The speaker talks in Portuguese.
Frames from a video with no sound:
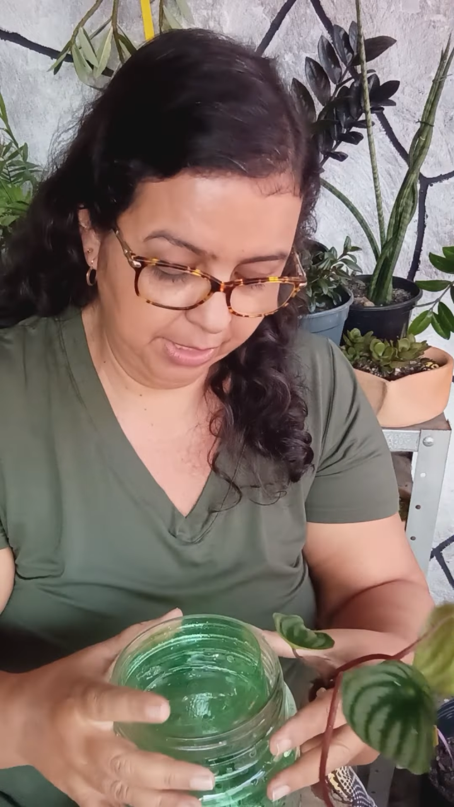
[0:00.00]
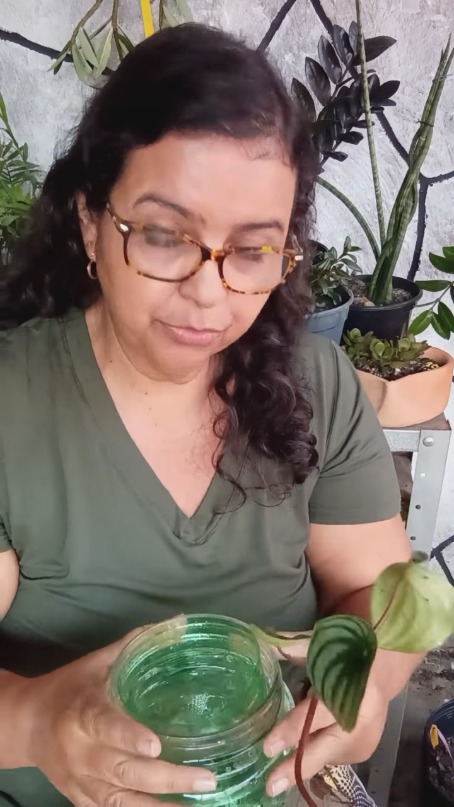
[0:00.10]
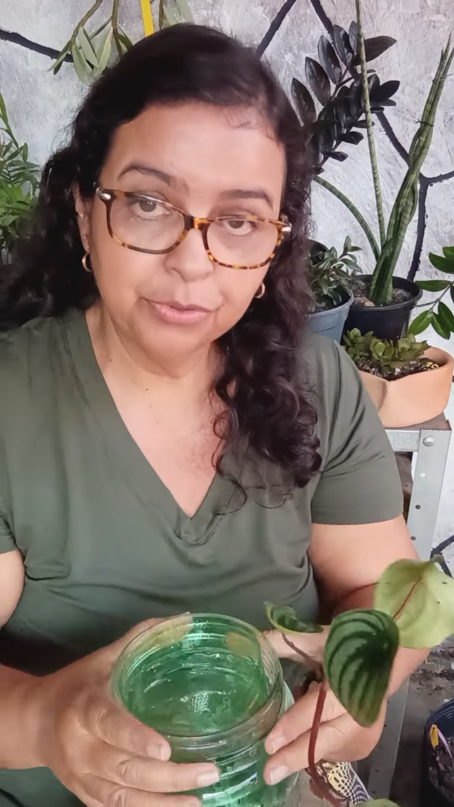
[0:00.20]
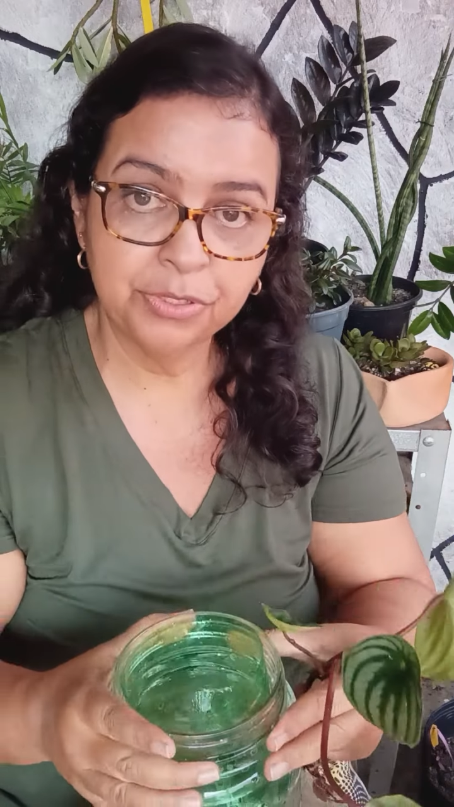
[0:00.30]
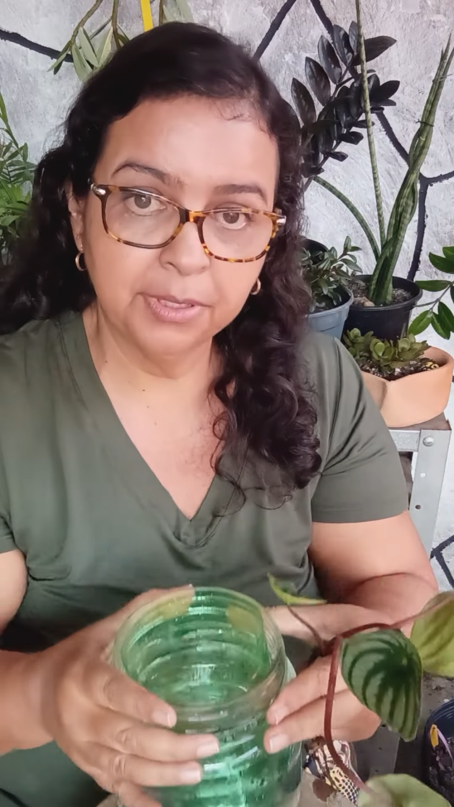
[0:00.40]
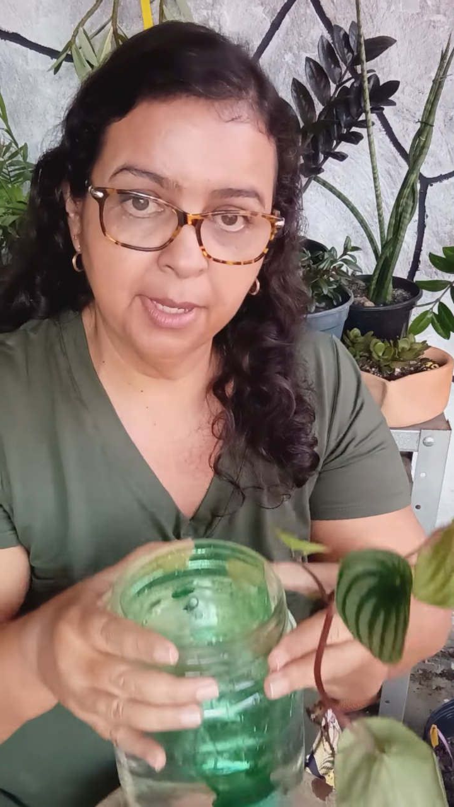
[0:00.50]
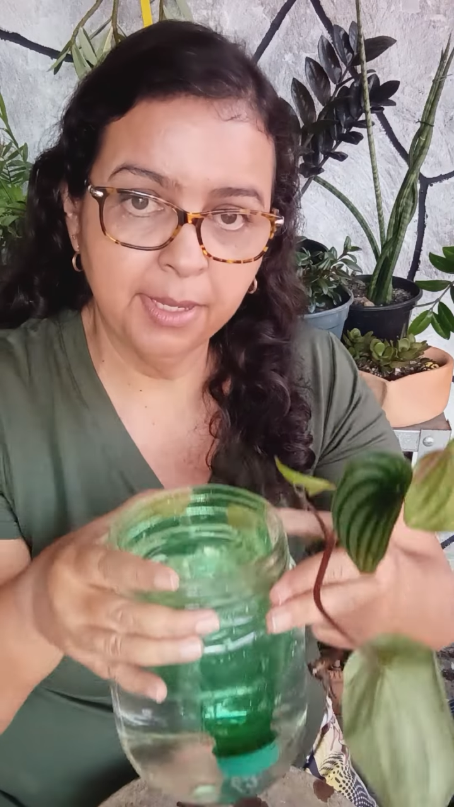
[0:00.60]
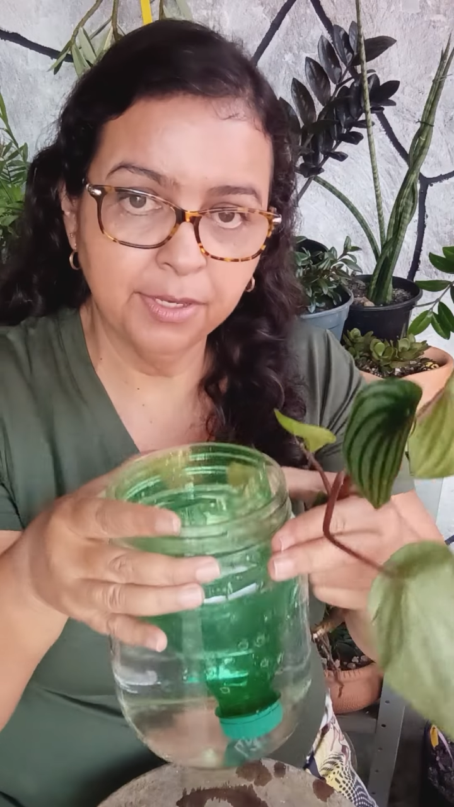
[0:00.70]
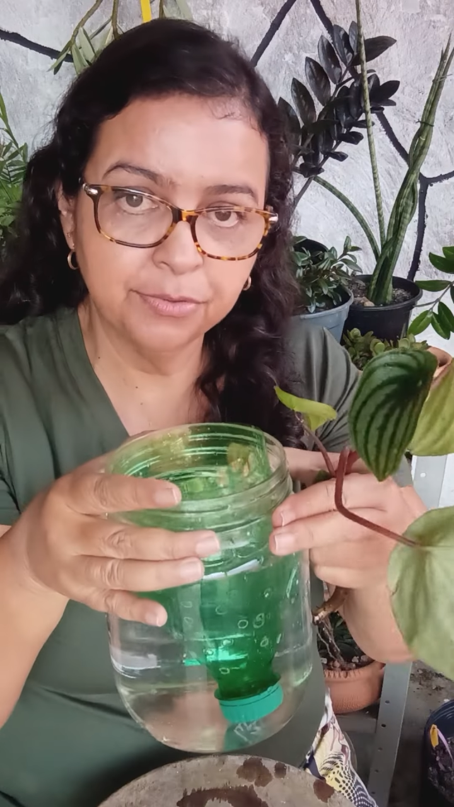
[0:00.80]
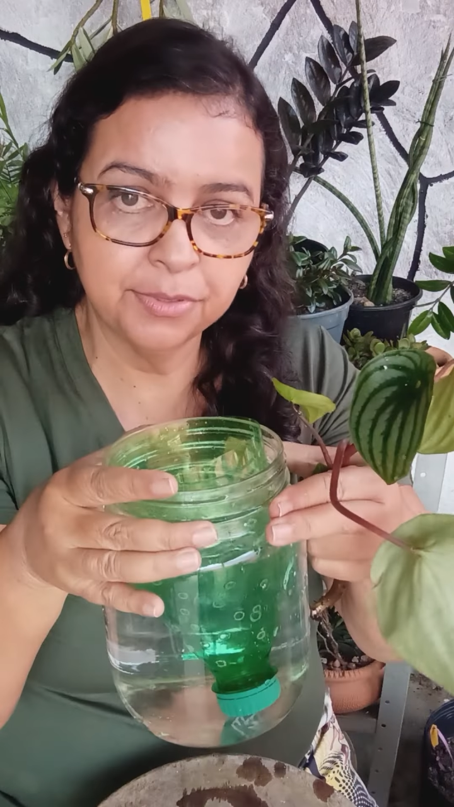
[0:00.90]

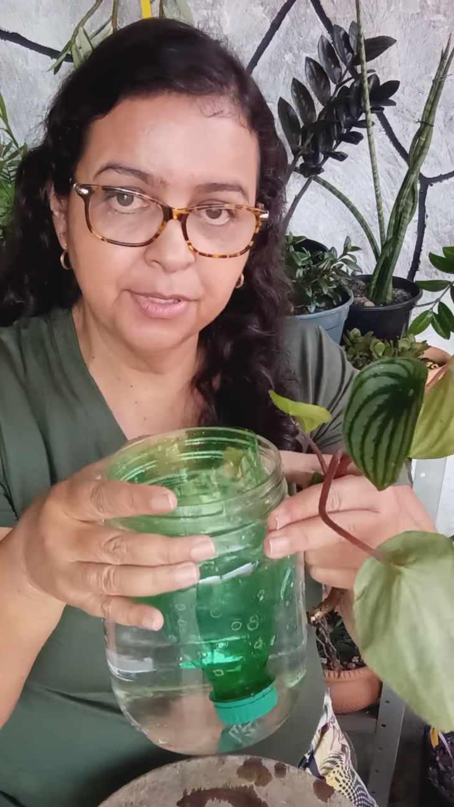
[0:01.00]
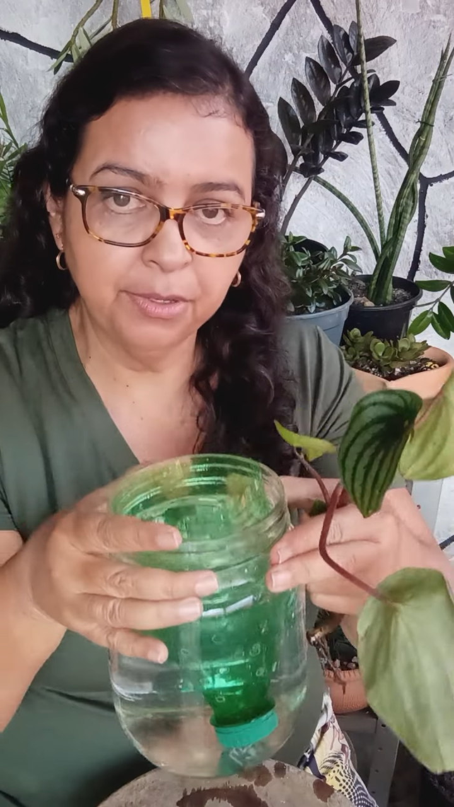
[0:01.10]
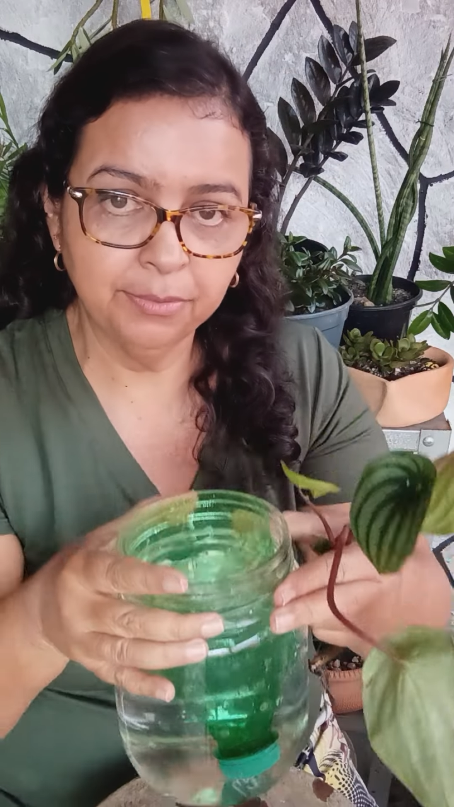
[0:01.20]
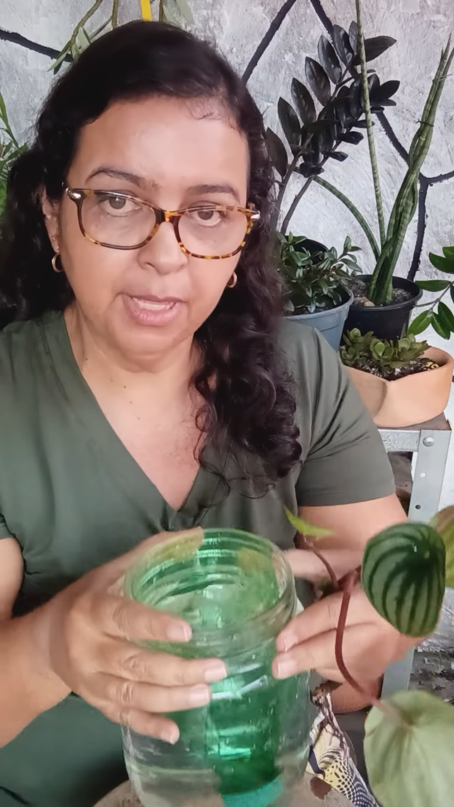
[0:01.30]
ajustei, ajustei o